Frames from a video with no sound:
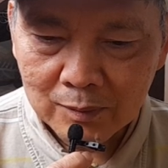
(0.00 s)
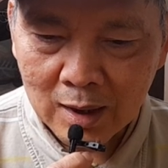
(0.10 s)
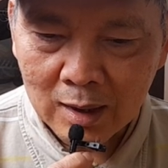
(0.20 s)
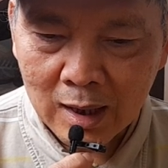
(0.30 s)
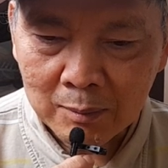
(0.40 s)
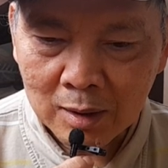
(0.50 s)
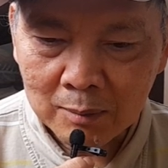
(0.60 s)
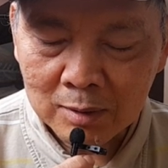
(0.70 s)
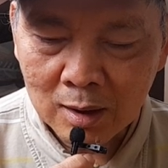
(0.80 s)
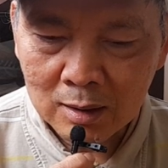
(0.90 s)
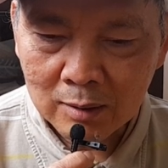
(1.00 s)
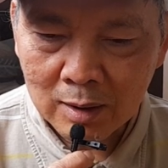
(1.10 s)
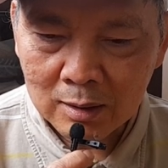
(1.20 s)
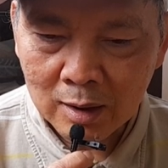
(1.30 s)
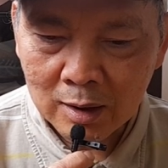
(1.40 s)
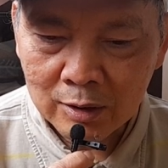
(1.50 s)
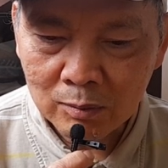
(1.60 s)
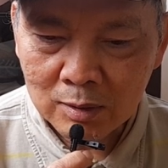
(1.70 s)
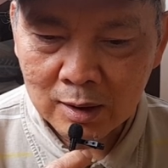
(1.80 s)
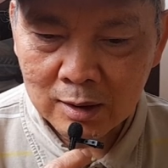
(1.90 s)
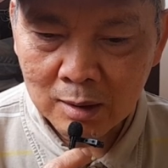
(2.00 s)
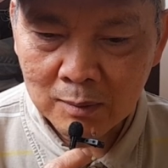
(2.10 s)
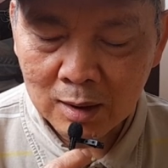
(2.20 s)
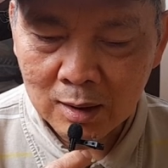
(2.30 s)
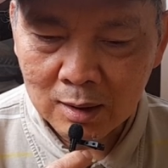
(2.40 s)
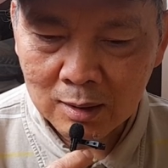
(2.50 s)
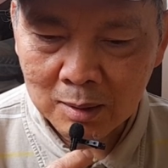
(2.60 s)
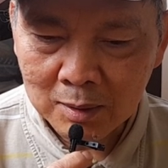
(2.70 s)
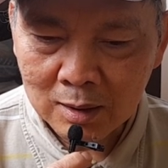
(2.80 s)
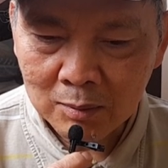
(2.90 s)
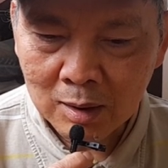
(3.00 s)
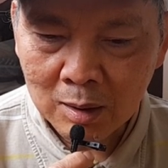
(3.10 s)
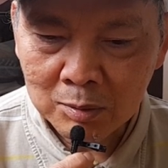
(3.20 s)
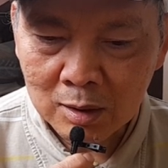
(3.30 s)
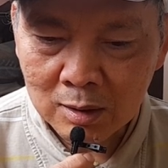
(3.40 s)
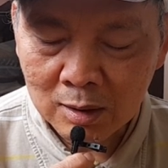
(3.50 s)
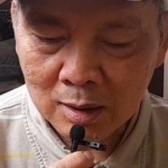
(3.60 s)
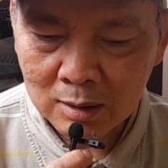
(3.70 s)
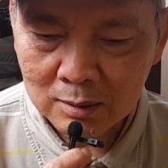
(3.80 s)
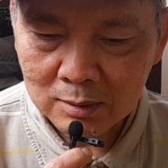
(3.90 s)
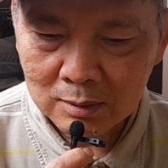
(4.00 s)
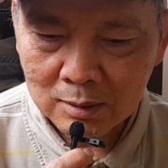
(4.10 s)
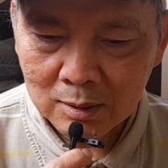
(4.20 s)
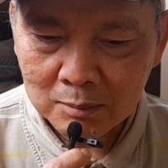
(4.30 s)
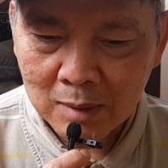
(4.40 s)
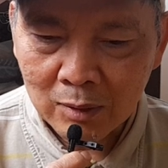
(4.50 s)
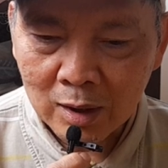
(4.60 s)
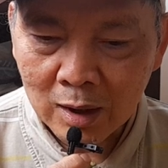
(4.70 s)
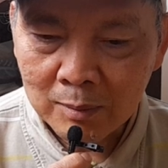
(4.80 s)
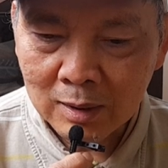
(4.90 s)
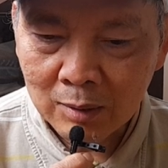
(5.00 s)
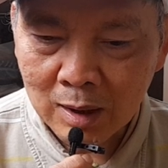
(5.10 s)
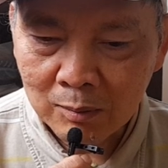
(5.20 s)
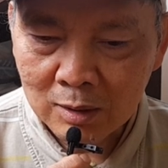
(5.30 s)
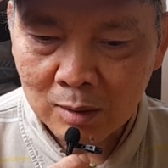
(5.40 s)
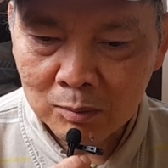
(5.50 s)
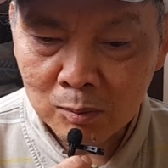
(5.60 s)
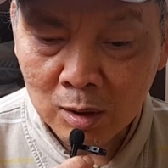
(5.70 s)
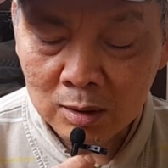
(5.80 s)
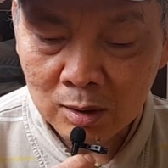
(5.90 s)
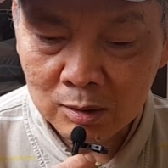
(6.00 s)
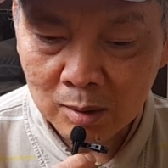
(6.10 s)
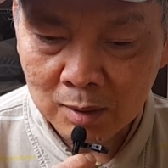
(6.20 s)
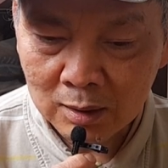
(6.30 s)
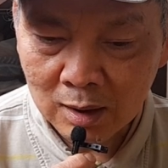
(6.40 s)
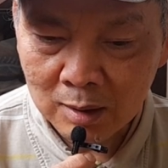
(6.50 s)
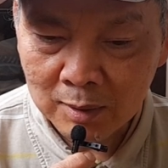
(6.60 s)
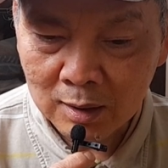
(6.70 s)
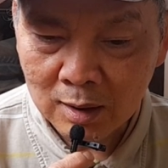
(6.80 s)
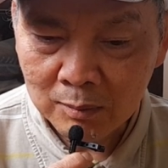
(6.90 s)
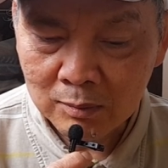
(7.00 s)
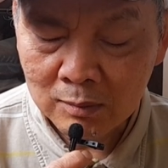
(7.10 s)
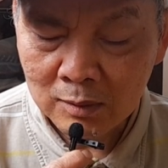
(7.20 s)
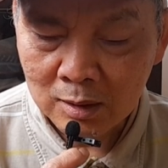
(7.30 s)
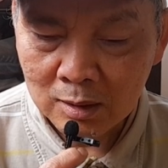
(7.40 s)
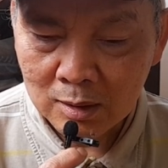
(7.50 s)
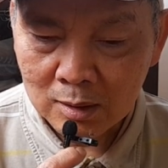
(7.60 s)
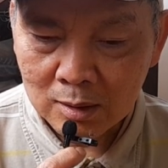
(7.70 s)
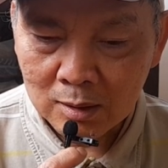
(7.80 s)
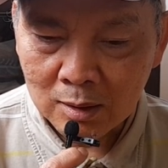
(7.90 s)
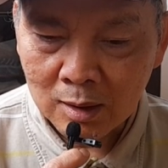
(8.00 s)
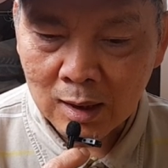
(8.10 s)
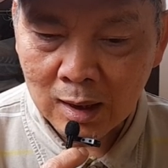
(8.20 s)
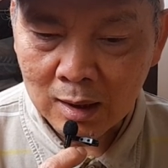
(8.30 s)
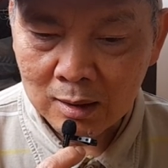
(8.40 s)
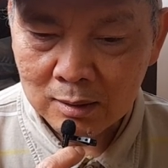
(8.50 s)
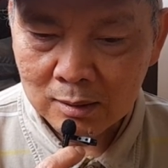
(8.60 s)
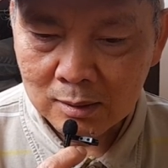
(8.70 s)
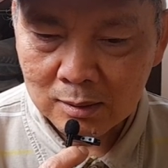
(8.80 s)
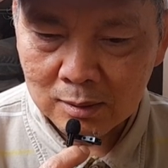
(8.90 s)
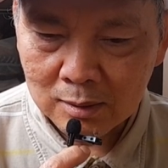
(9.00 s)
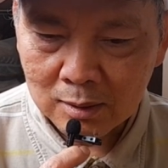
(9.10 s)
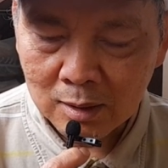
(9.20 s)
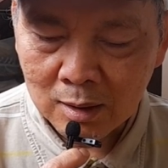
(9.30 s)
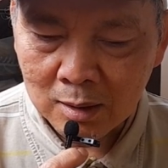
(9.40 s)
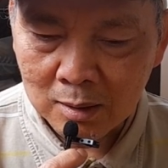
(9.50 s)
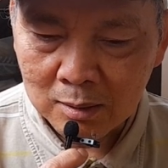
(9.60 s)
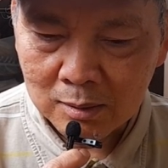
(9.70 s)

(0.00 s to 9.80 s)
chẳng hạn mình làm rơi cái vật gì trúng cái chân mình á là mình không lao động được nữa bảo hiểm lao động không bồi thường cho mình tại vì mình không gọi là à,